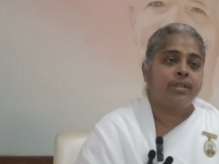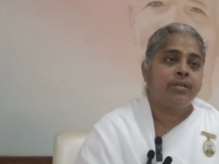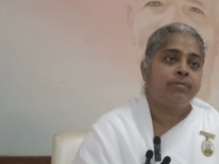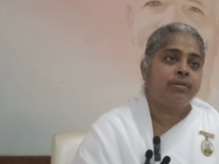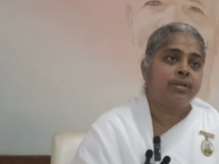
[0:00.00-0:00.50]

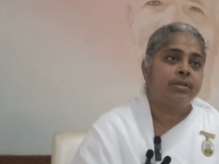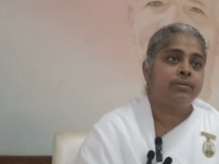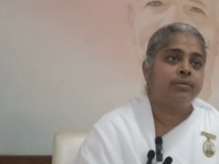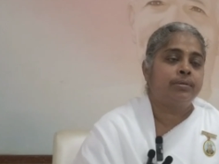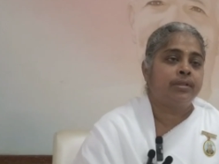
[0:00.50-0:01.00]
ప్రతి
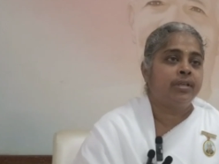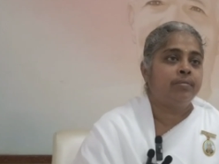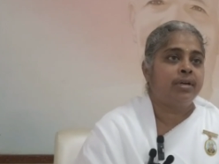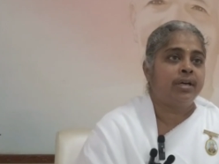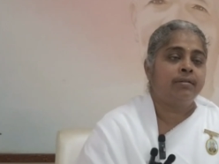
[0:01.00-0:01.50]
ఒక్కరిలోనూ ప్రతి
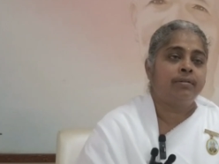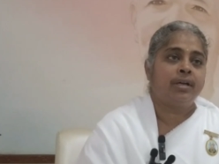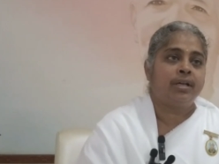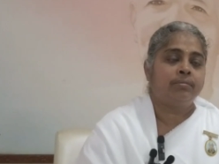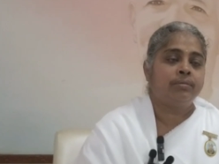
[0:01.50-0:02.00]
మానవ
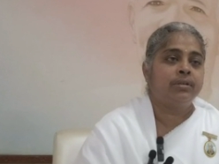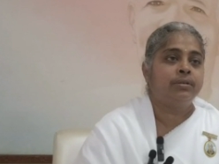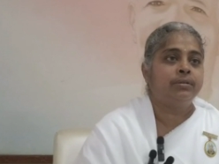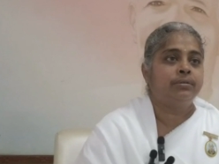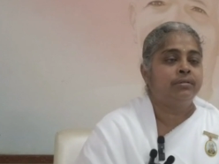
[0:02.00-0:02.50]

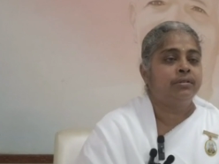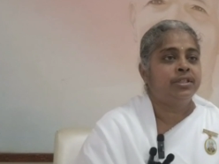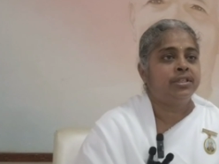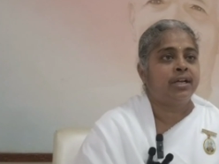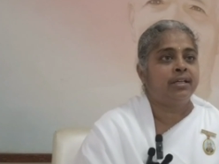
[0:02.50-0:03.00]
ఆత్మలోనూ
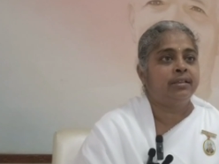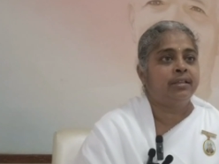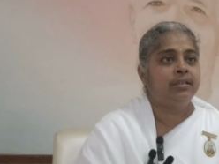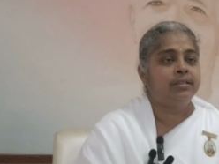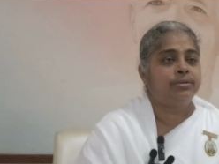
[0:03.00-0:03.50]

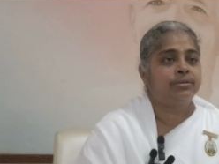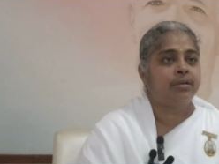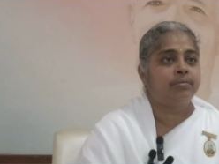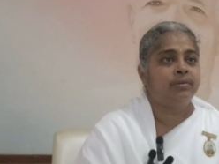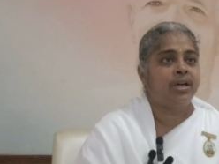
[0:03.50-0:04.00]
శాంతి
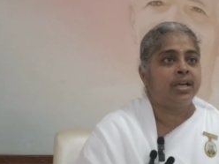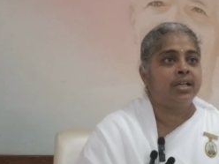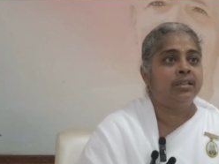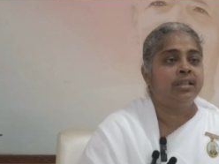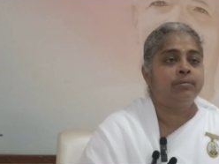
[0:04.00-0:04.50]
సుఖము
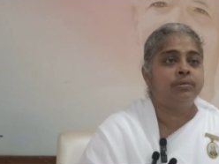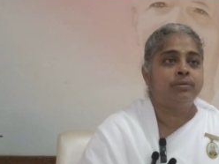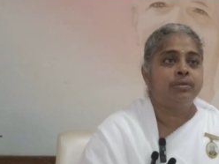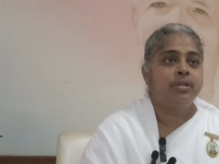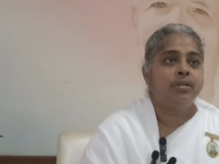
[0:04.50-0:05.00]
ఆనందము
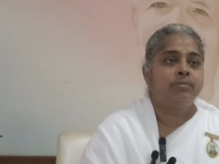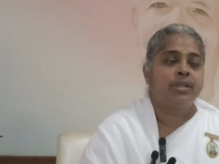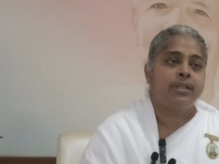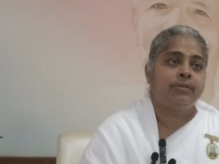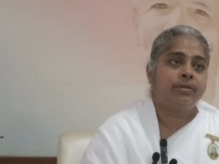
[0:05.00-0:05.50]

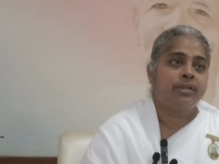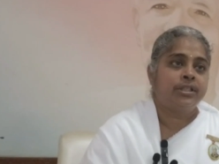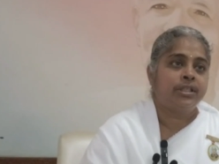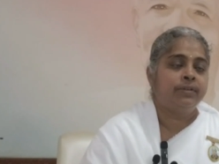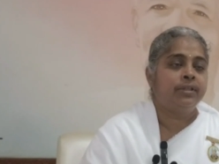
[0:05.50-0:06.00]
ప్రతి
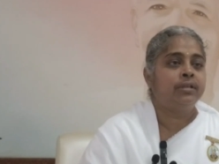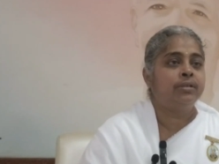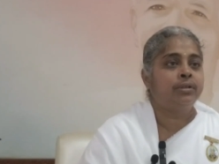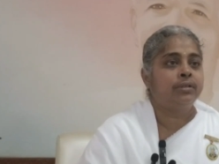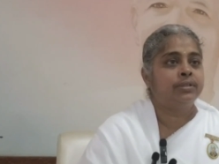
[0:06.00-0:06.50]
ఒక్కరి
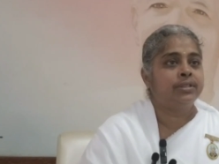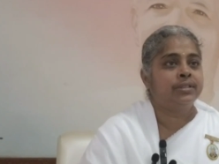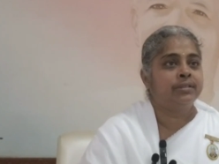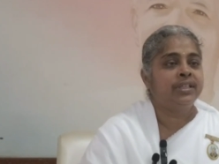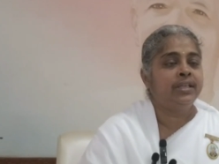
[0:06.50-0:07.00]
జీవితంలో కూడా
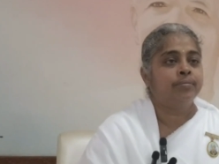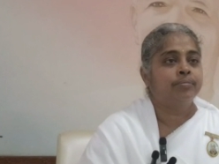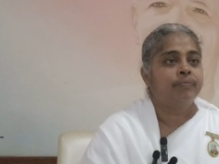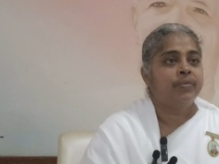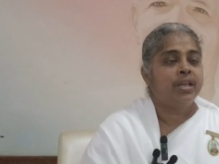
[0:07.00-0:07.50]
వస్తుంది
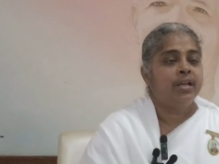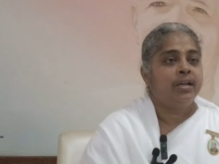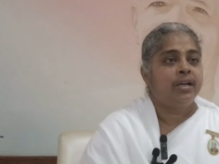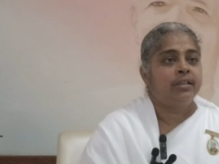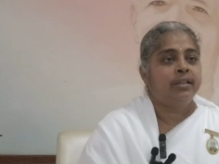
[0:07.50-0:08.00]

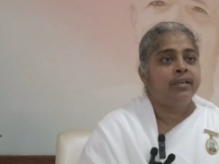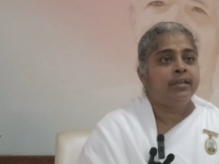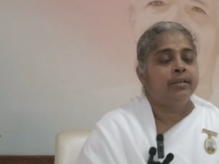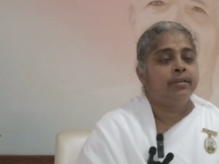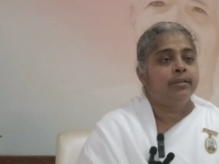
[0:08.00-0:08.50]
అయితే